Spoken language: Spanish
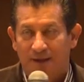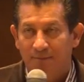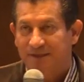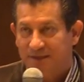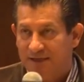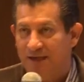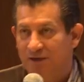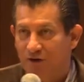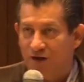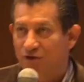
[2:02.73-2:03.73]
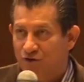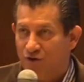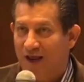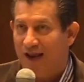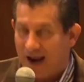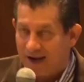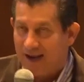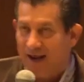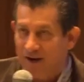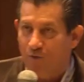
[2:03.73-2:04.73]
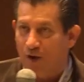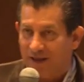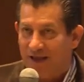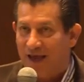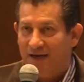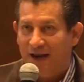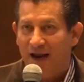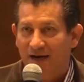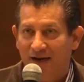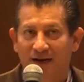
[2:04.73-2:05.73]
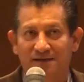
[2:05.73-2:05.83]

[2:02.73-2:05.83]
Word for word: y me está diciendo que yo soy el ángel guardián y el ángel el